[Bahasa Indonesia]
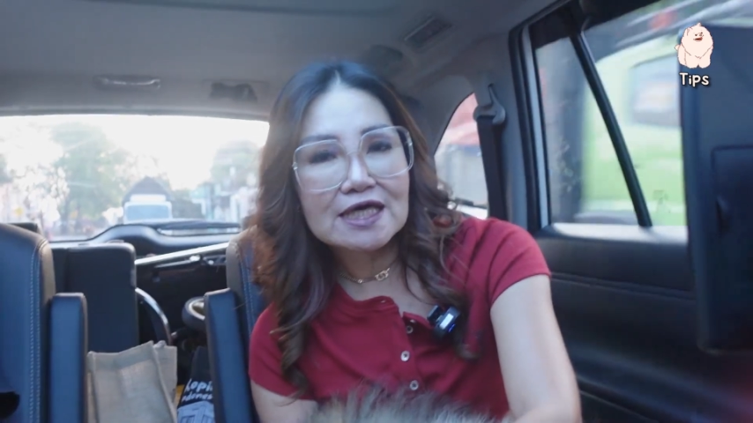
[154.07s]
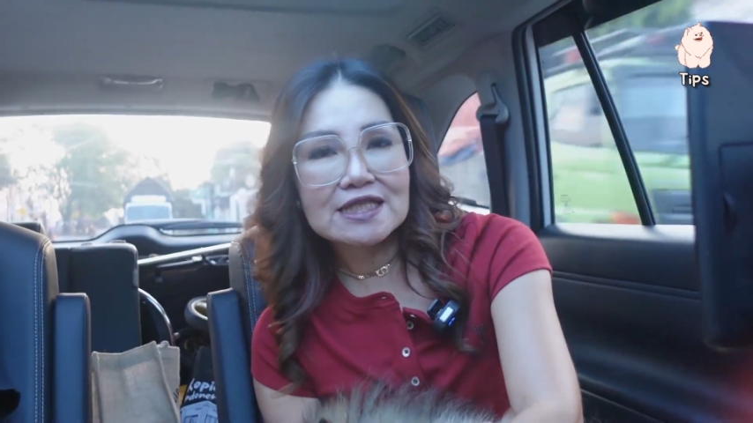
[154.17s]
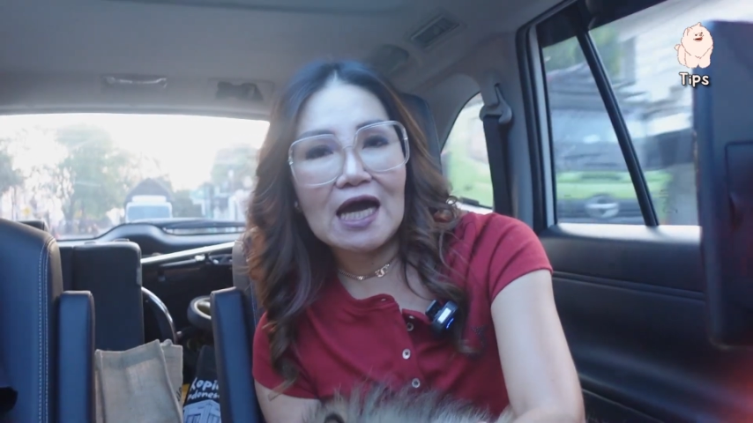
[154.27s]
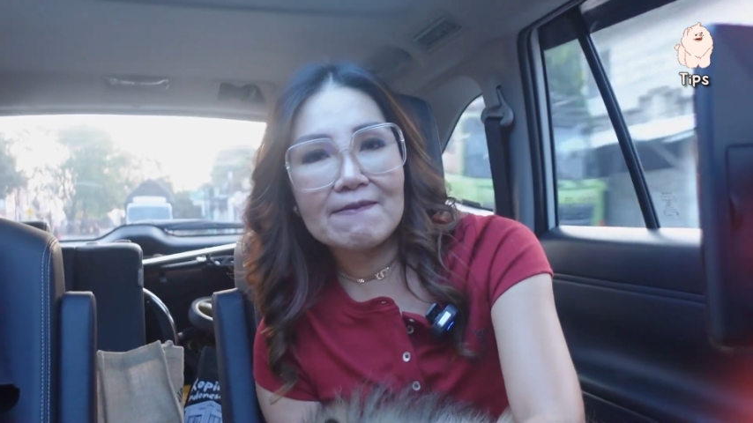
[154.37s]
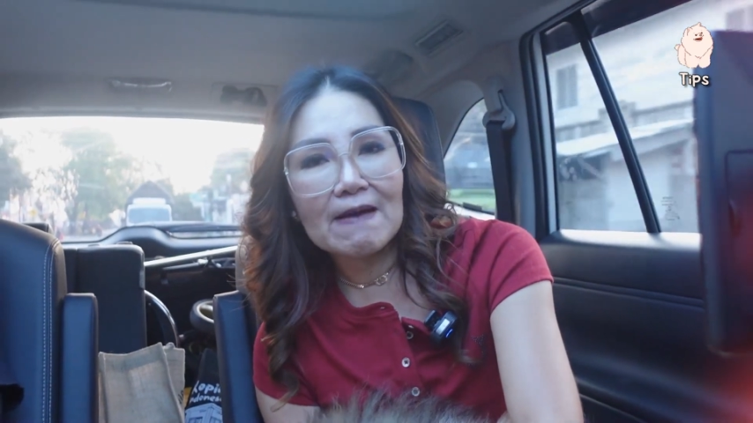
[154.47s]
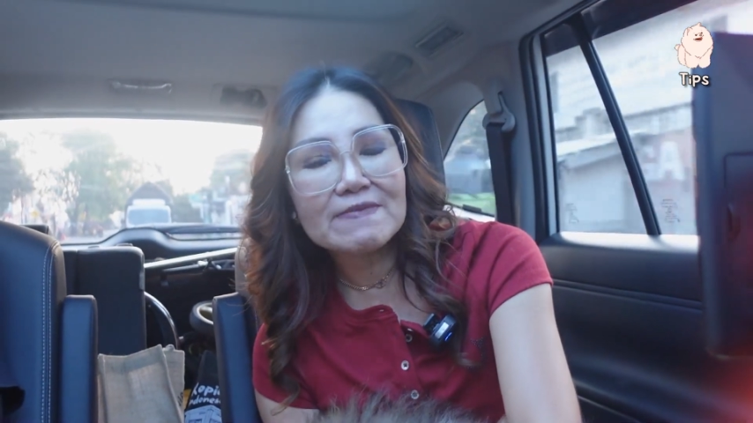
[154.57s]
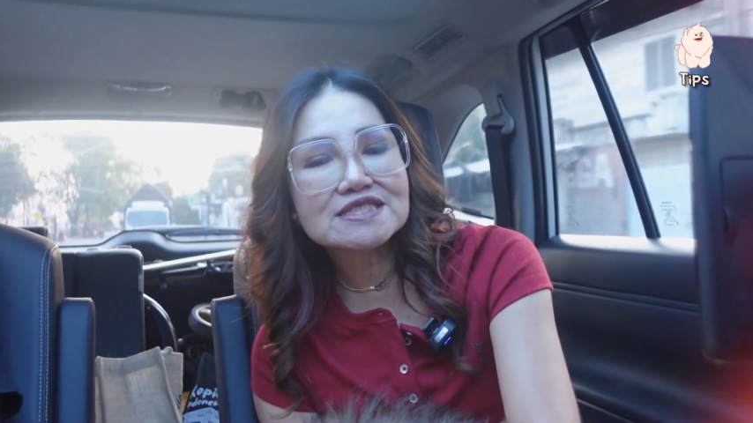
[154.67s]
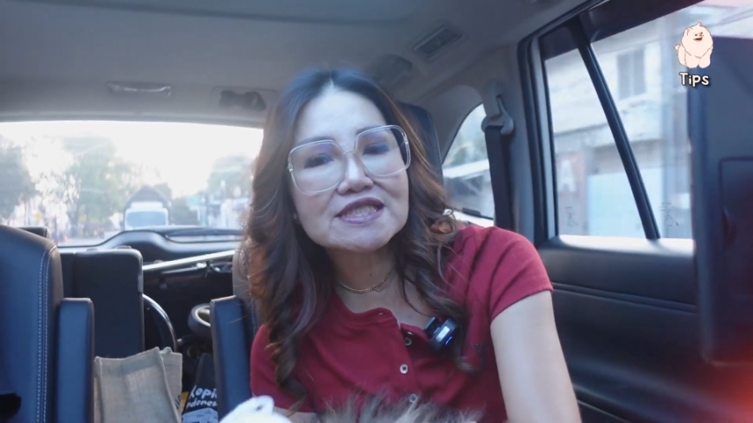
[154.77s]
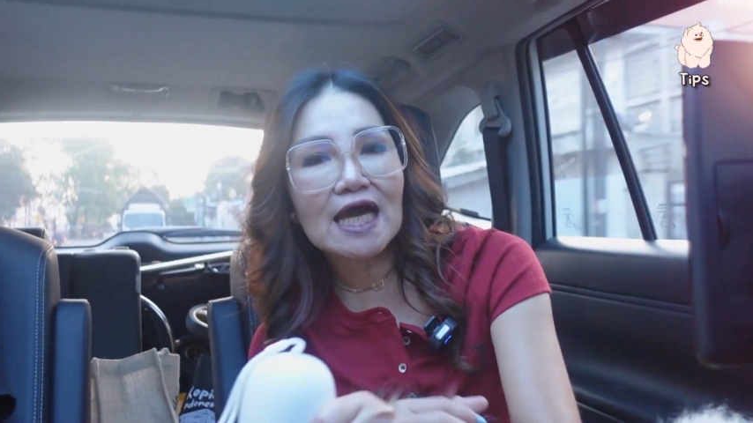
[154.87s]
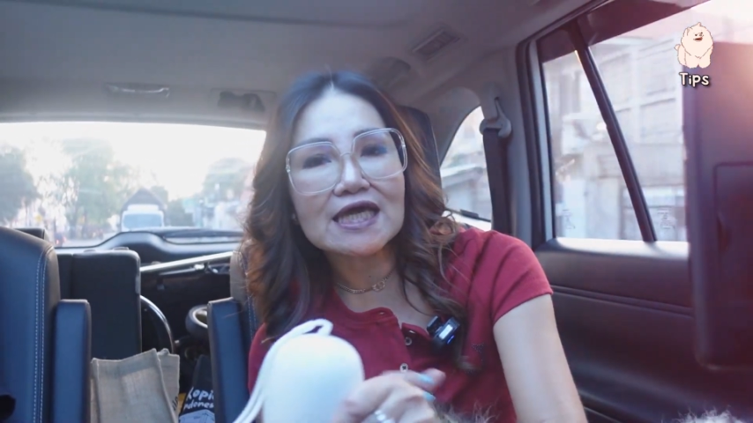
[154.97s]
nah mami
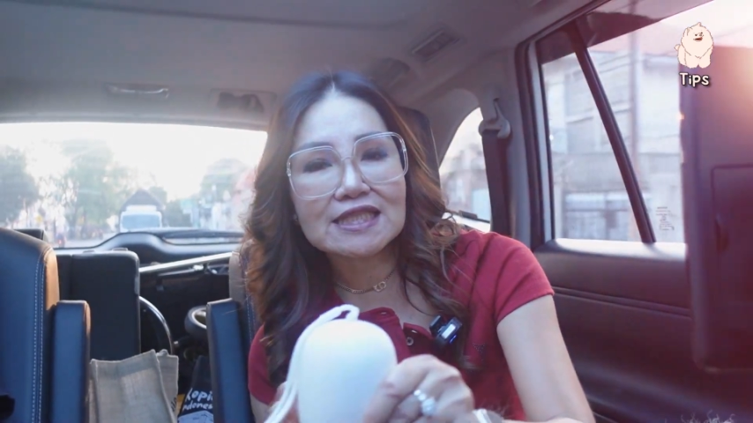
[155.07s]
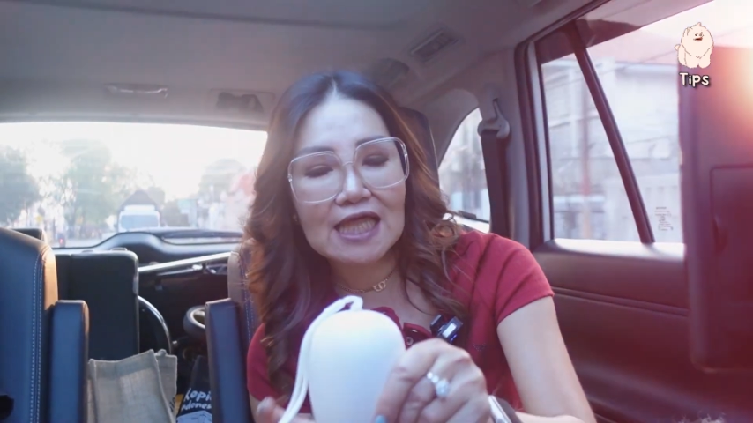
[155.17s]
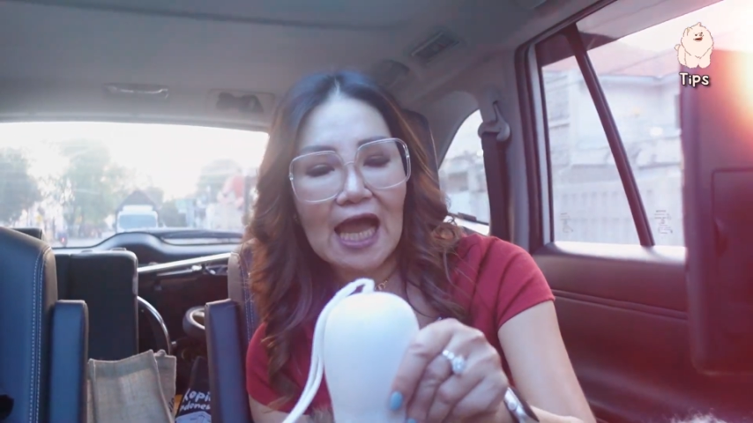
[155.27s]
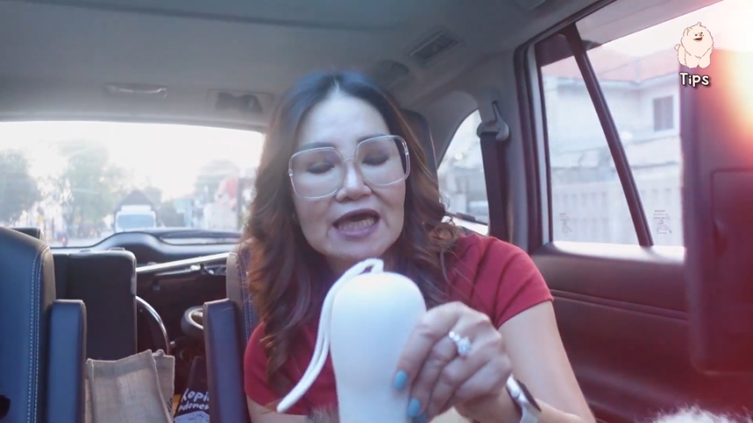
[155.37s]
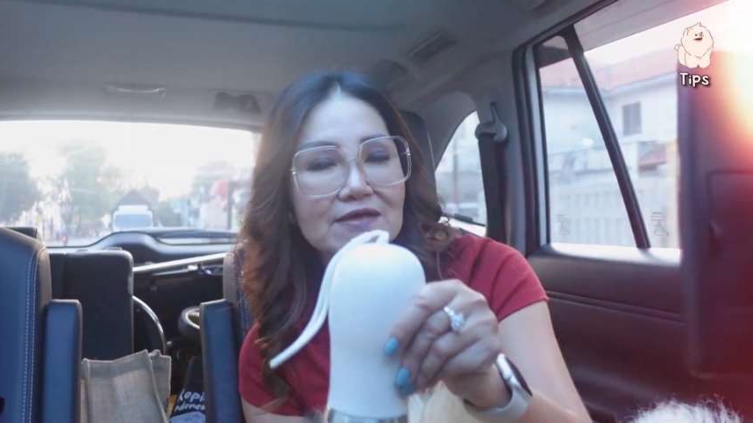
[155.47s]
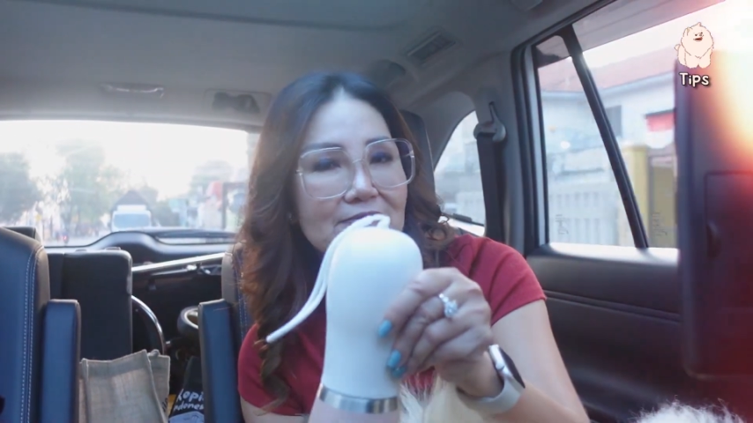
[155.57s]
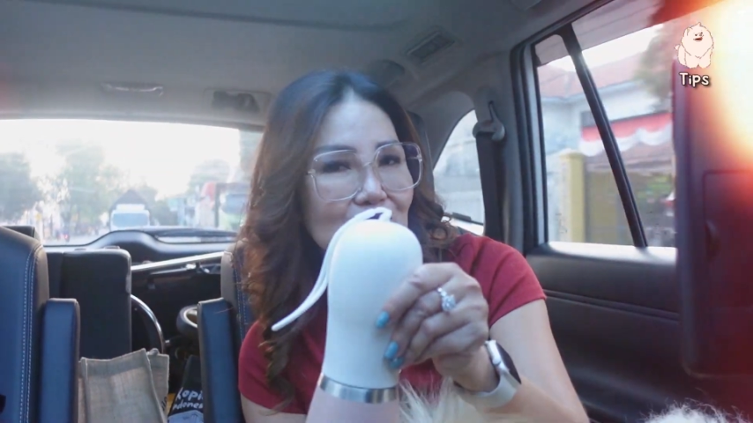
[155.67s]
sediain air